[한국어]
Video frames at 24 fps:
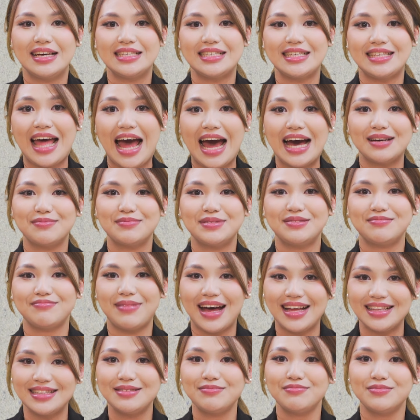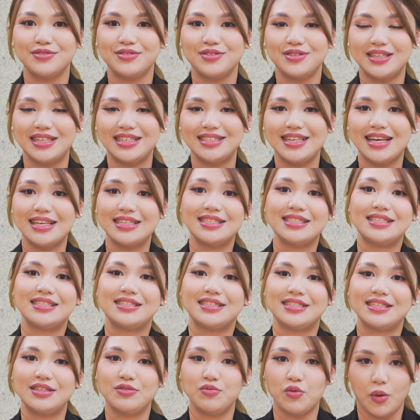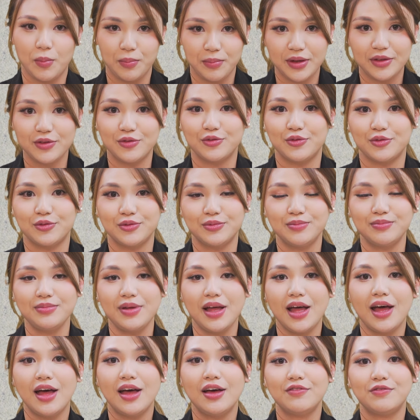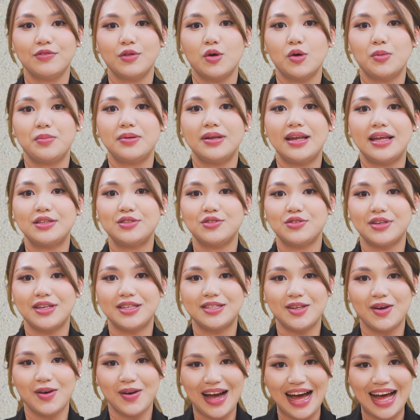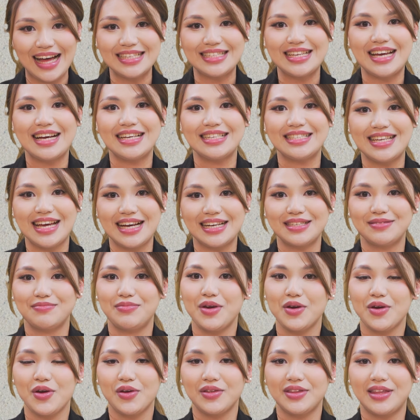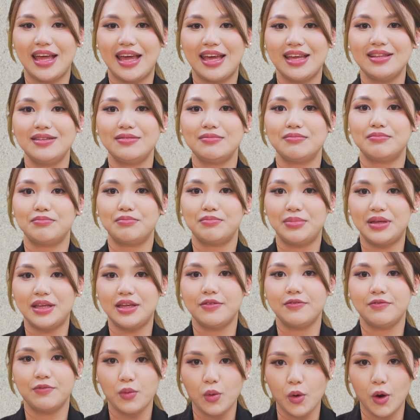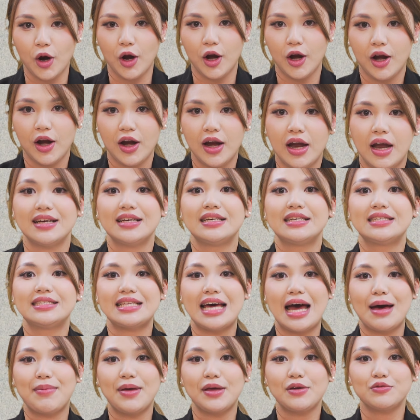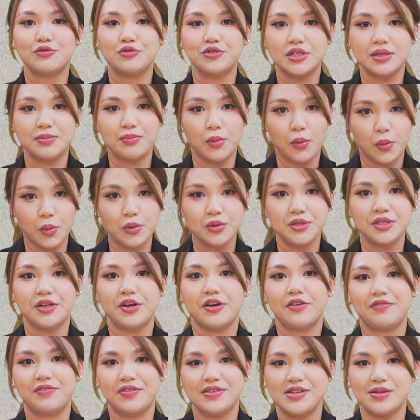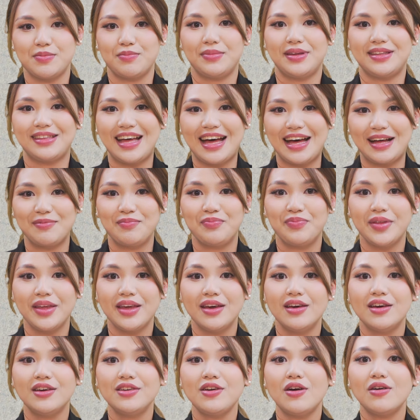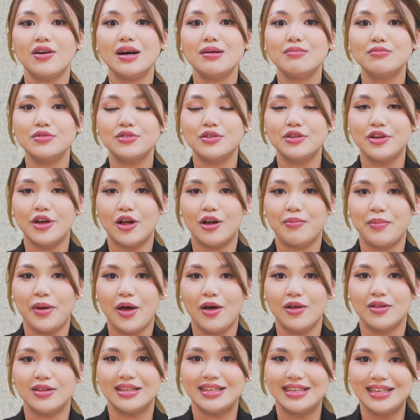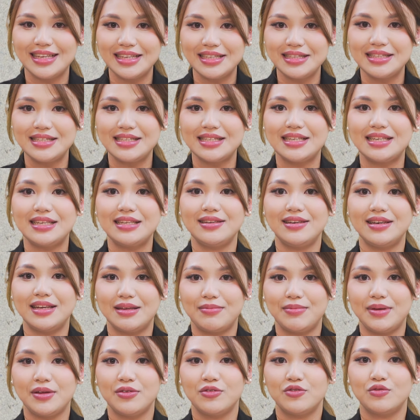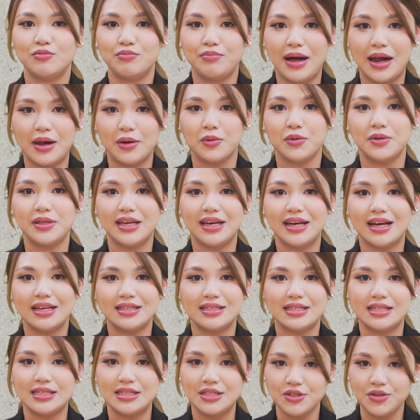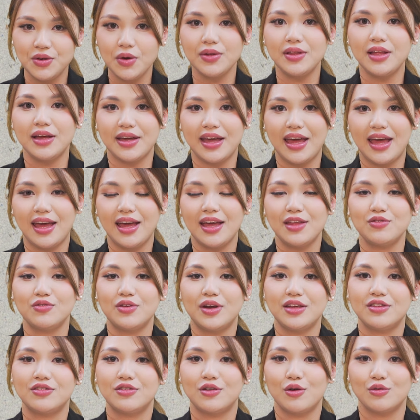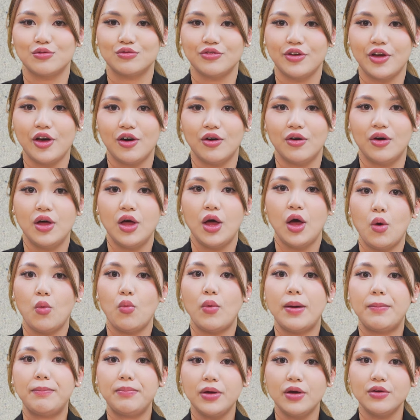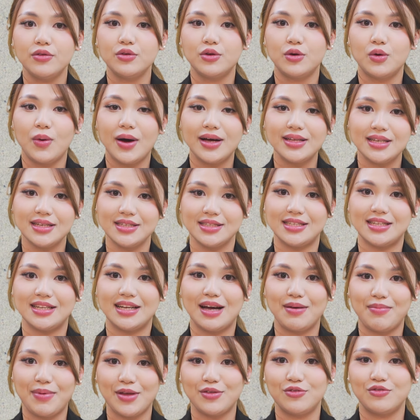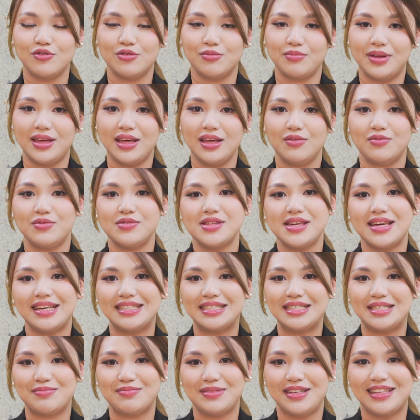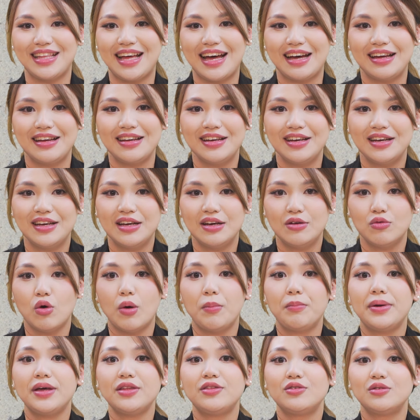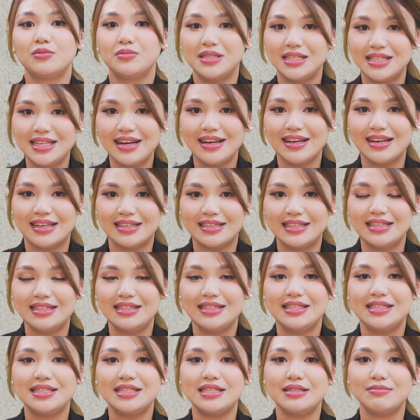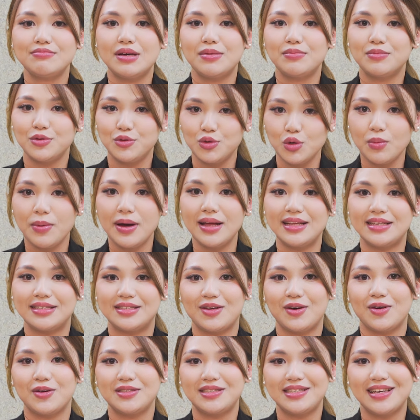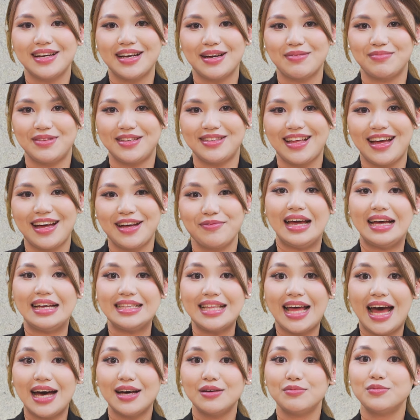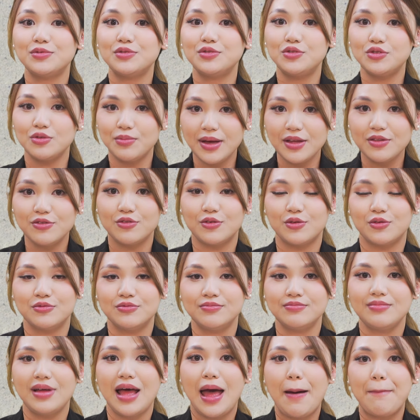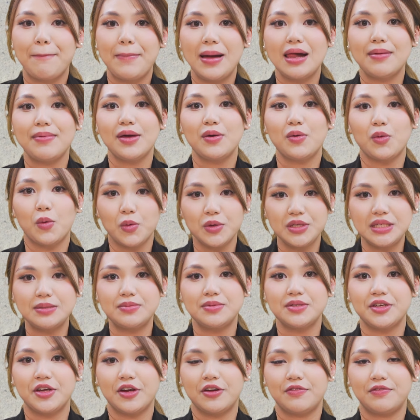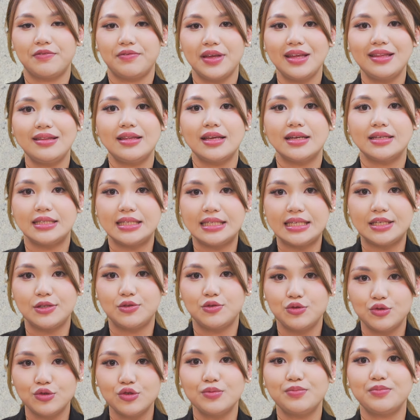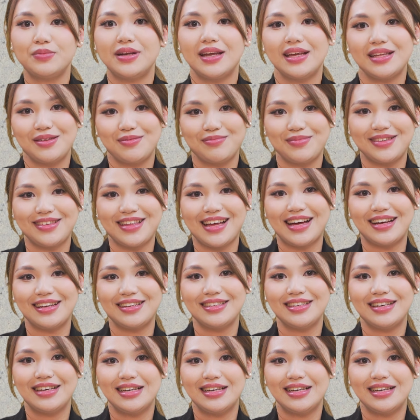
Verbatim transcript: 자, 다음은 많은 분들이 찾으시는 원베드룸, 플로어 플랜 중에서 가장 작은 평형대인 B4, 495스퀘어핏입니다. 현관문을 열면 키친, 리빙룸, 발코니까지 시원하게 한눈에 들어오고요. 왼편으로 화장실과 베드룸이 위치해 있습니다. 원베드룸 시작가는 70만불 초반에서 시작합니다. 다음은 투베드룸, 850스퀘어핏, D2 플랜입니다.